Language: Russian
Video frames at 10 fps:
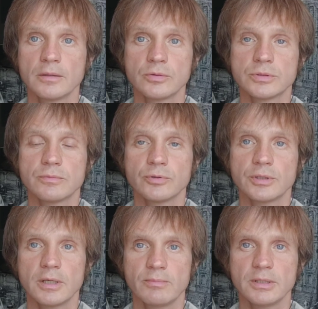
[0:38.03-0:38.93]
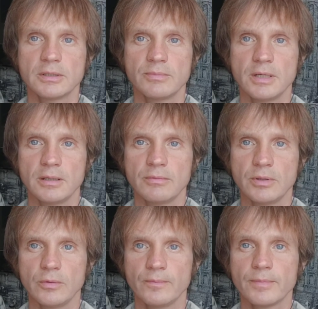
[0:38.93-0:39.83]
То есть вот об этом я
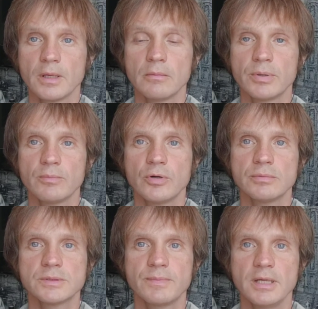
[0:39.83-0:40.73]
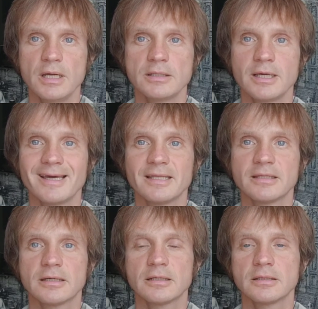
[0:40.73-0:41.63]
говорю. Прямое восприятие –
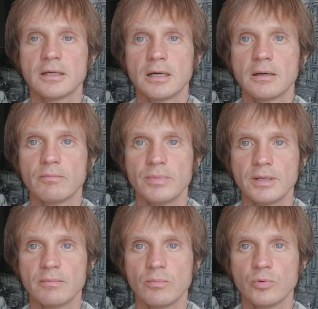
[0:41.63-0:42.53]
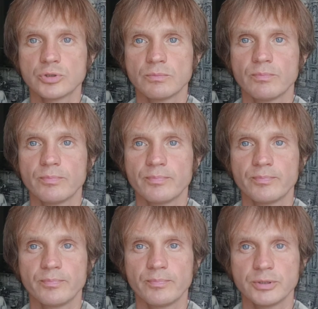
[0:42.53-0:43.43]
это когда мы можем
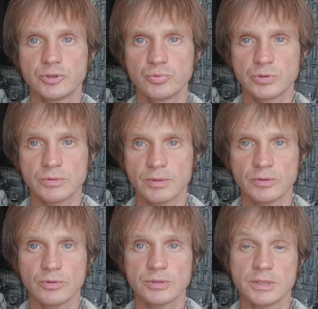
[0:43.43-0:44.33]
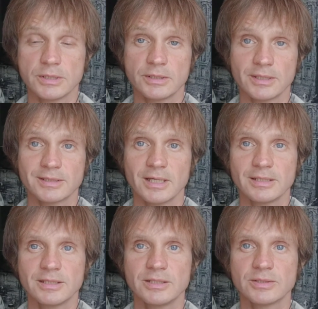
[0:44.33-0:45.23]
почувствовать, то есть, если так
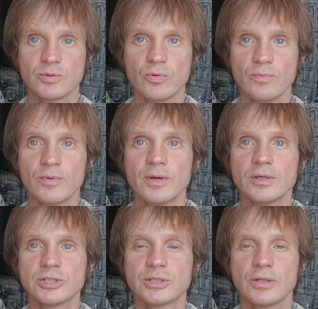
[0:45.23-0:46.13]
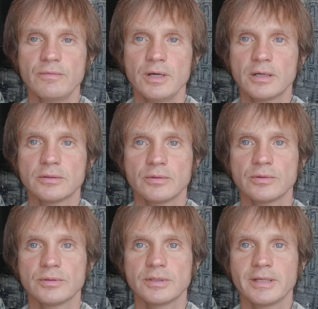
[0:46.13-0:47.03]
сказать, языком человека,
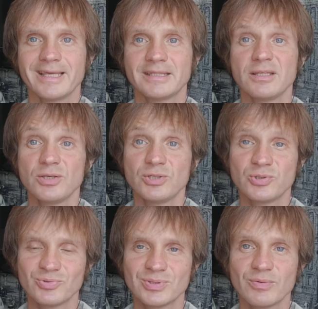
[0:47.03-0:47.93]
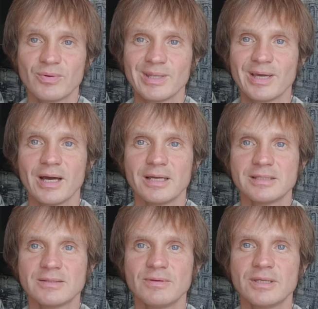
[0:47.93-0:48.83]
но это не чувствование, а
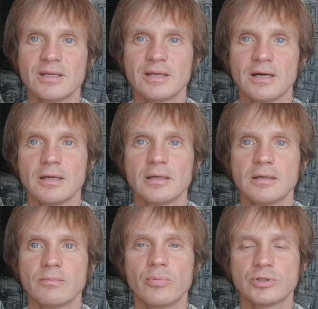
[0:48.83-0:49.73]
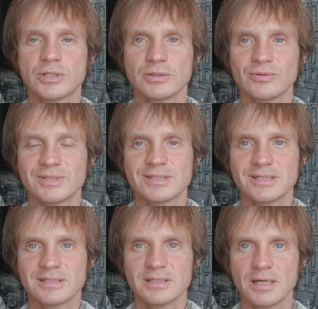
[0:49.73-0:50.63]
действительно больше
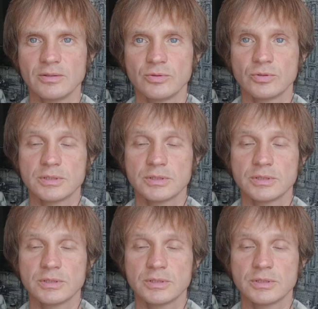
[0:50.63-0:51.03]
относится к знанию.